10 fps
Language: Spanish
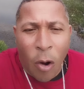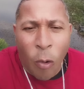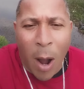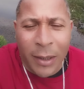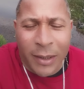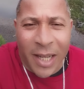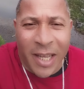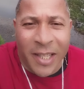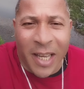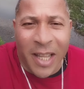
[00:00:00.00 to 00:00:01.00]
Juan
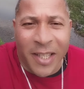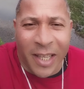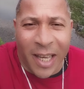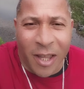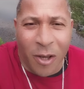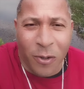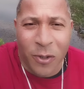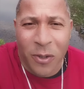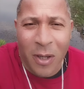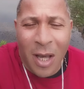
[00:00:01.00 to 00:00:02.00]
3:16 dice que
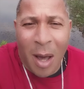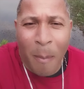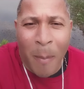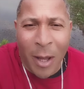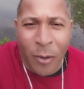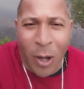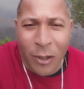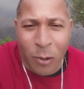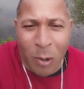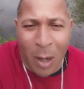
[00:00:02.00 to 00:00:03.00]
Dios mandó a
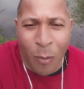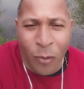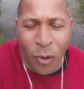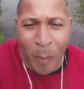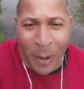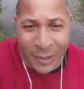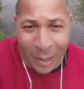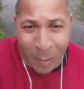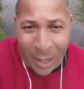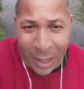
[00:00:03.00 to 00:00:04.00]
su Hijo al mundo para
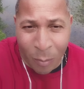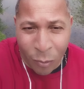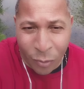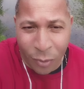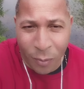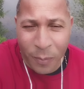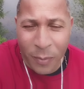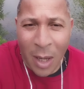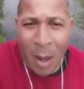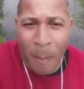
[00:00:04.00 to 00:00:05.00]
salvar al mundo.
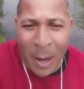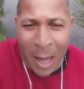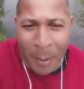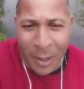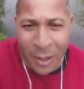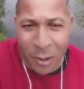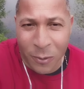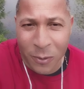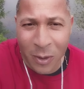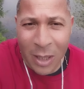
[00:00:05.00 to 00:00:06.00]
Palabra de
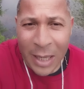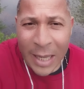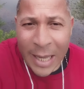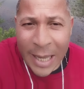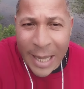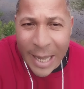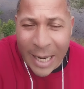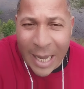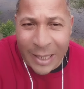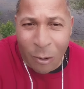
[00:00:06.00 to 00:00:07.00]
Dios. En
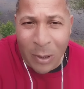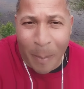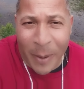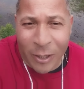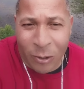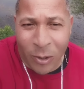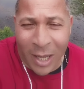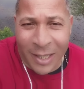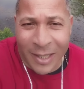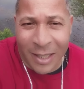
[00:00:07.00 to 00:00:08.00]
la segunda persona de
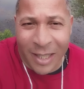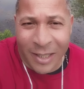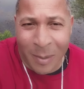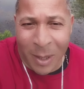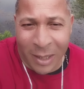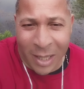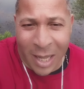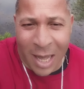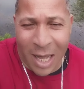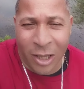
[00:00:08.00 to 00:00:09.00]
la Santísima
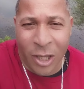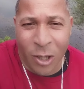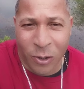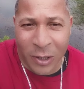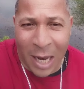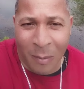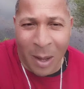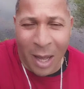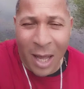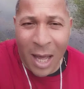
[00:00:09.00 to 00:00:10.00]
Trinidad, Dios
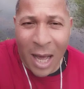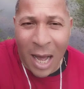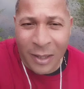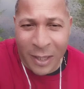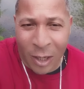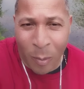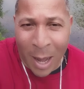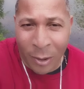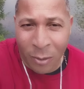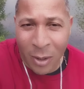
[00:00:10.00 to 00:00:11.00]
salva al ser
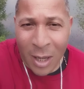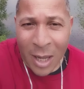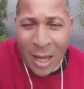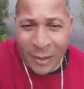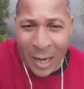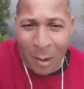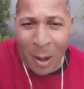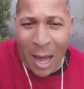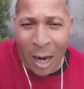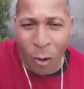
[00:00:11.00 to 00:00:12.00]
humano, salva
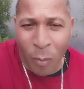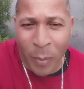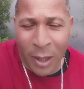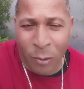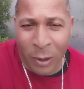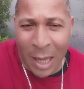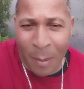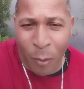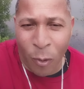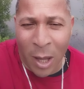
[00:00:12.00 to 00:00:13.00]
al hombre. No está en
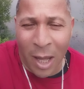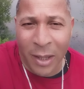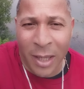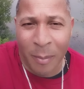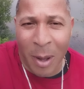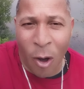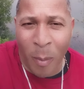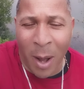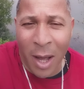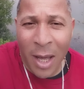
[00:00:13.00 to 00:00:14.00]
Buda, ni en
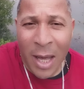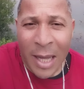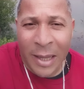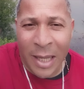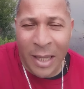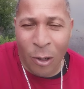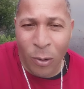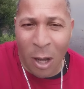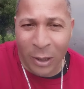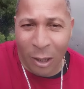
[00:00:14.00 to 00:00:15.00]
Mahoma, ni en ninguna
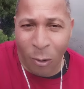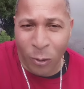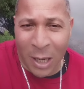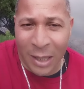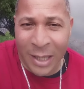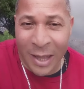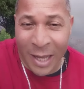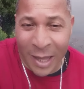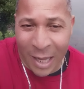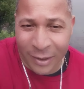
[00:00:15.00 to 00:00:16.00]
otra cosa, ni
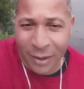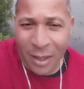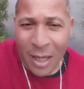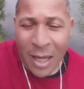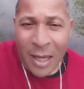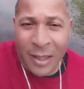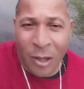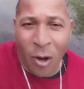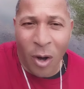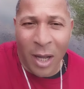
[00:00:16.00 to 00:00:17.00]
deidad,
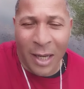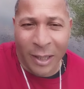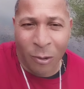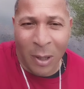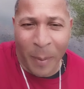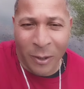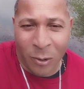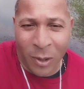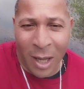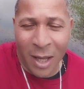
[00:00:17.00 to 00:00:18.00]
sino en la segunda
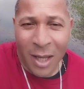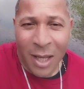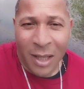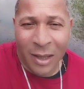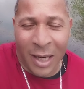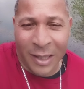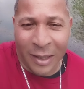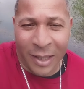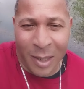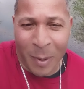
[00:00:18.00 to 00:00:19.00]
persona de la
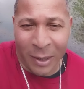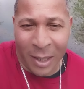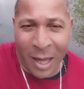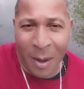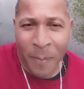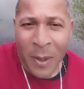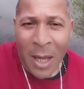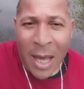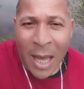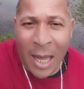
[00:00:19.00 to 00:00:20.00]
Santísima Trinidad.
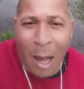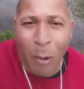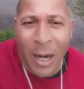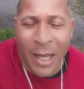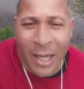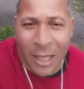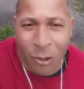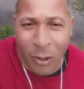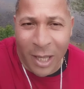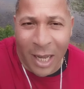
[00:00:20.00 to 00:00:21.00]
El agua líquida,
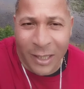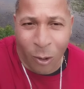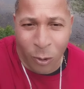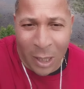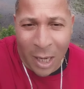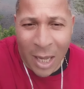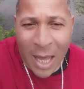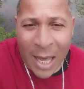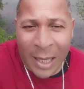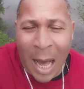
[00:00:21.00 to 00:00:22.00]
sólida y gaseosa
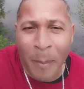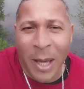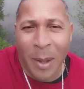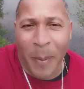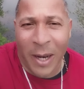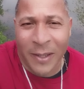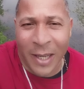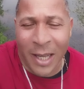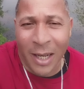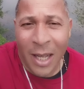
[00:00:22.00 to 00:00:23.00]
cambia de
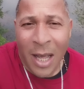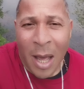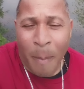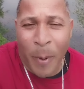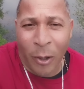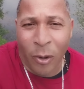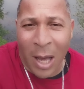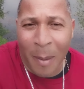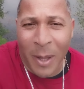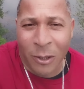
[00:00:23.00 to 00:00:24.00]
parecer, pero no
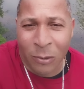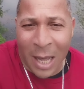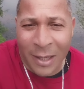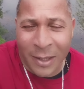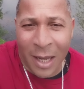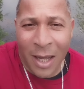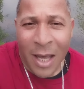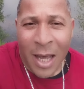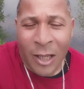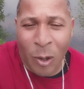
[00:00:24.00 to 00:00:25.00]
cambia de sustancia.
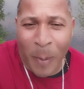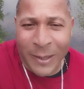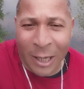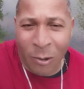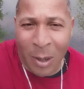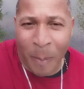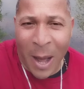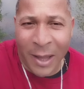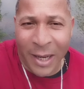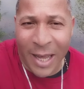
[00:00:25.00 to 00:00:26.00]
Eso pasa con el
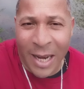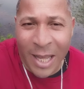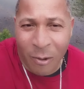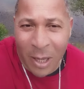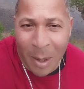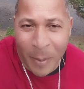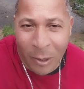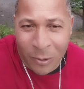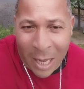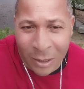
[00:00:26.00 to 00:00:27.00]
Padre, el Hijo y el Espíritu
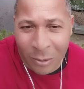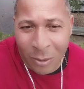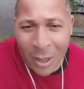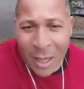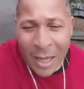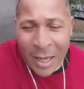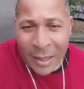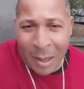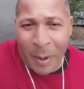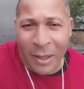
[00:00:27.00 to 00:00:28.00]
Santo.
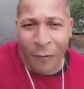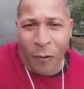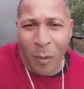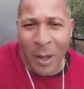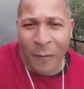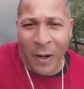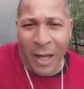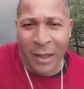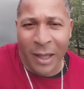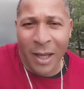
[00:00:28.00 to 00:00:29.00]
Se ven entre formas
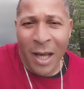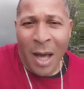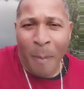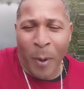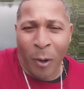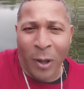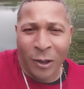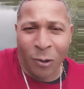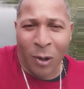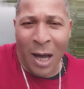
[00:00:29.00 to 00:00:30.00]
diferentes, pero una
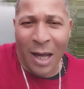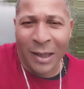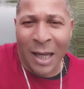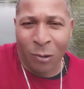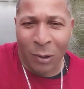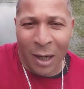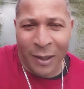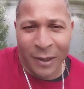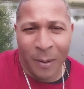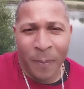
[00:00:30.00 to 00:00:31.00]
sola naturaleza.